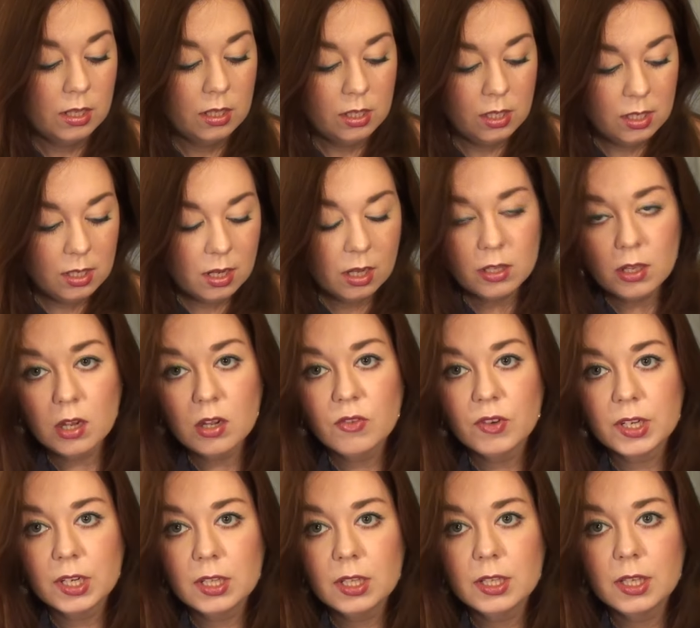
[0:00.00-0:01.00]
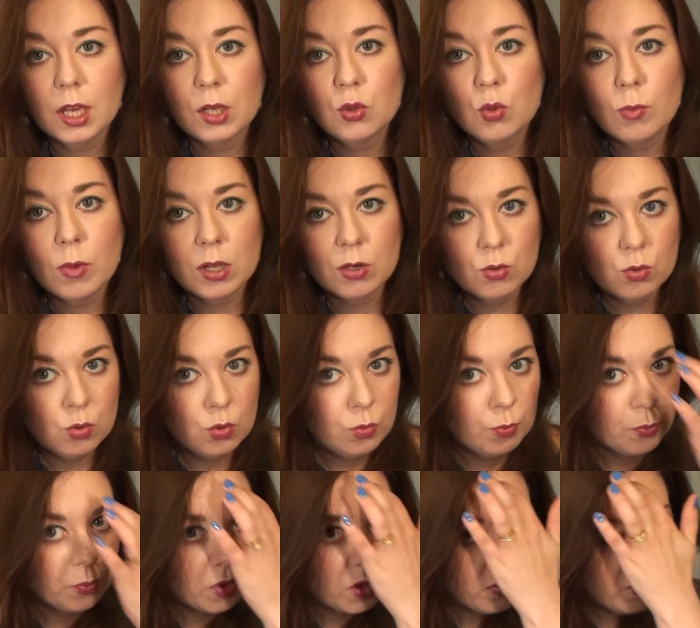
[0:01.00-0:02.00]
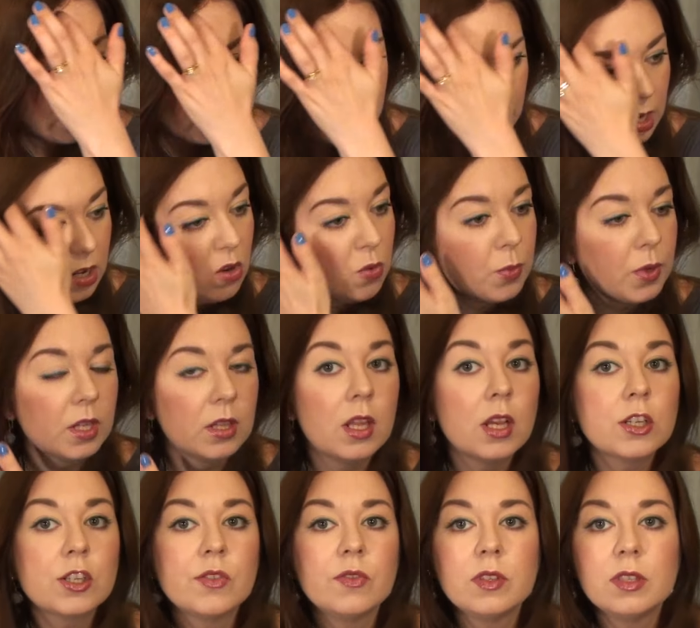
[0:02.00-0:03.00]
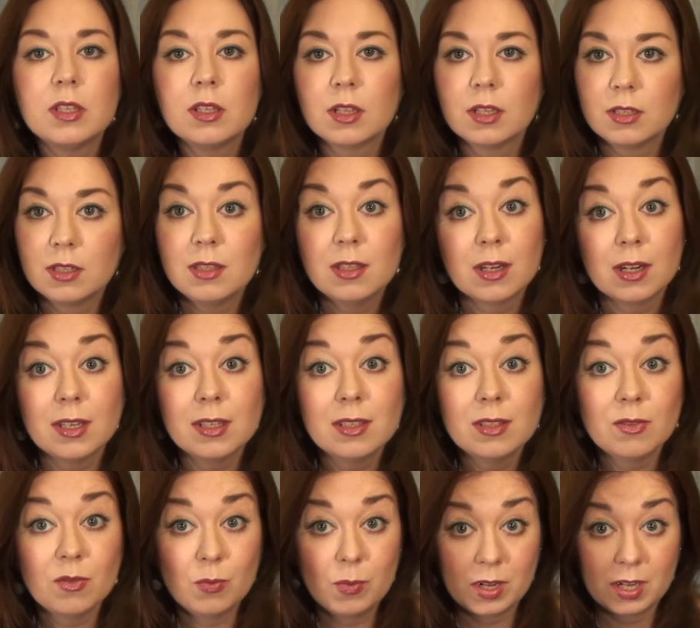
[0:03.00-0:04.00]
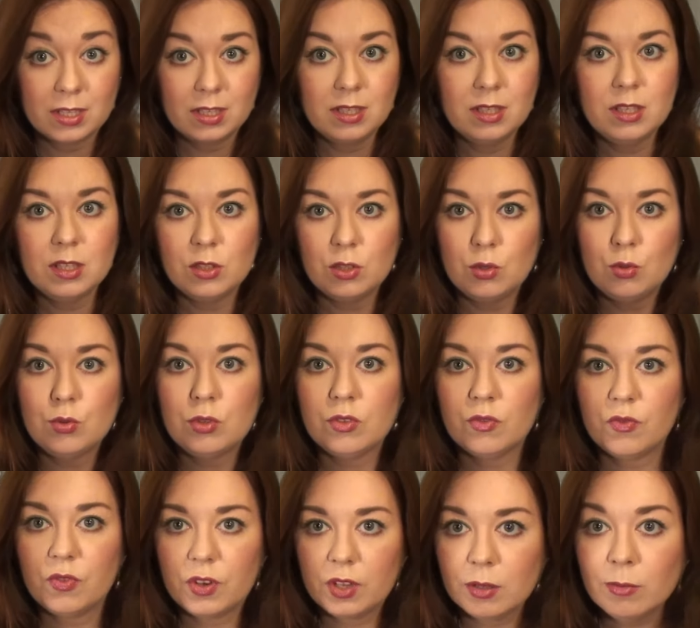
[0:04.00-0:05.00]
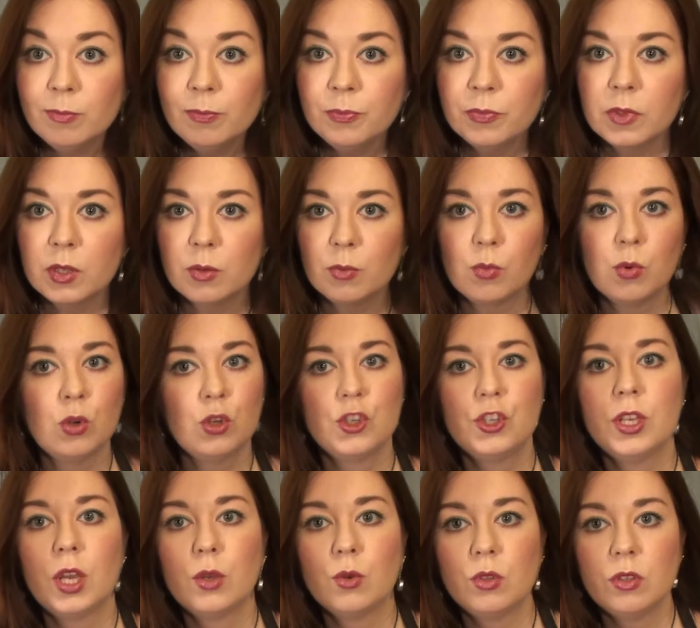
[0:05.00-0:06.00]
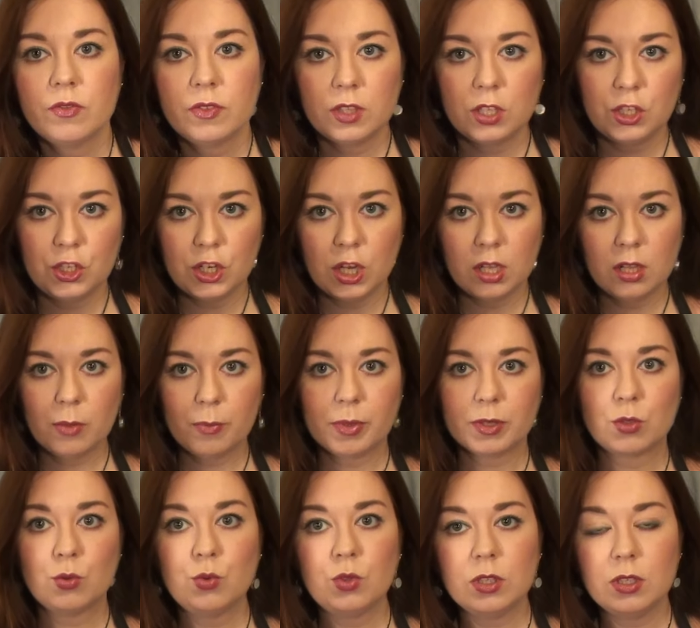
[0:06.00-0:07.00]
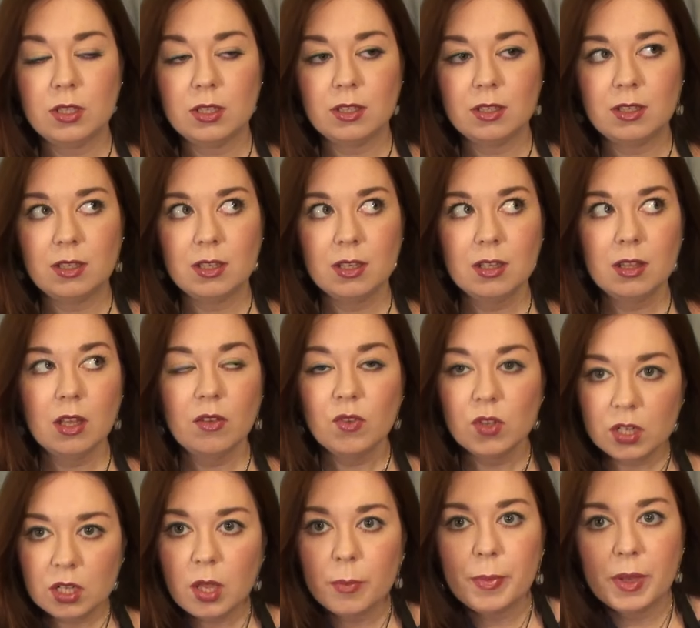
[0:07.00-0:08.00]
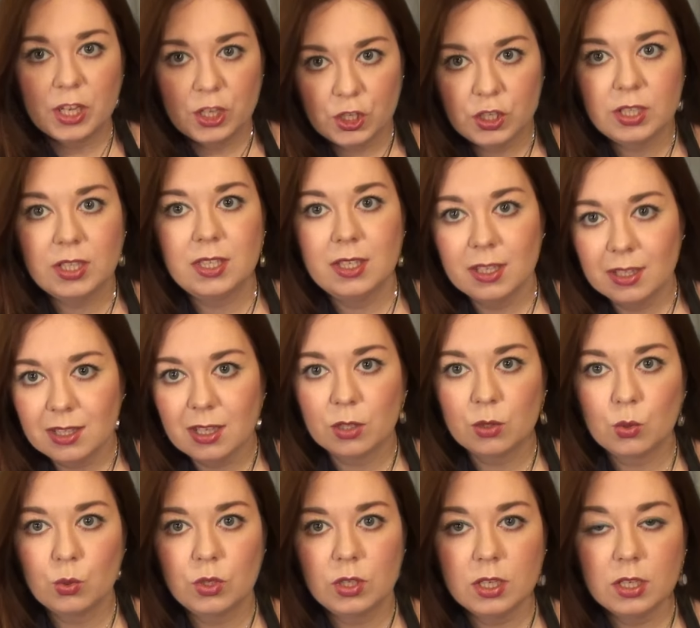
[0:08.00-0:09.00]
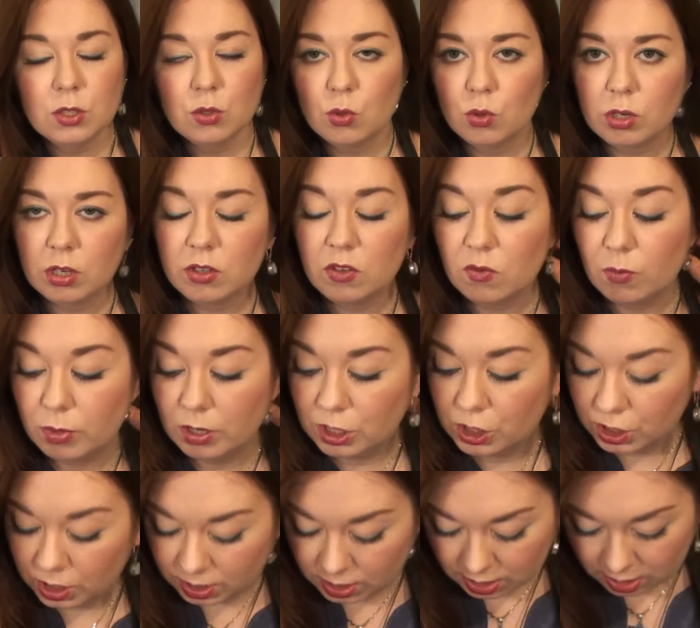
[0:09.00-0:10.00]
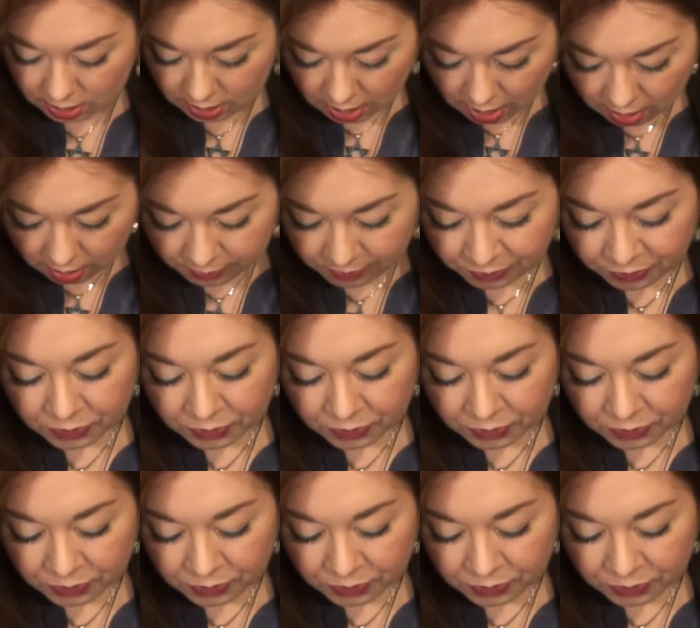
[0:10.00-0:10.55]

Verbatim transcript: И, как я говорила, я эту марку в Израиле в продаже видела один раз в магазине Duty Free. Больше я ее не встречала, по сути, нигде. Наверное, опять же, где-то оно есть, только не в больших сетях.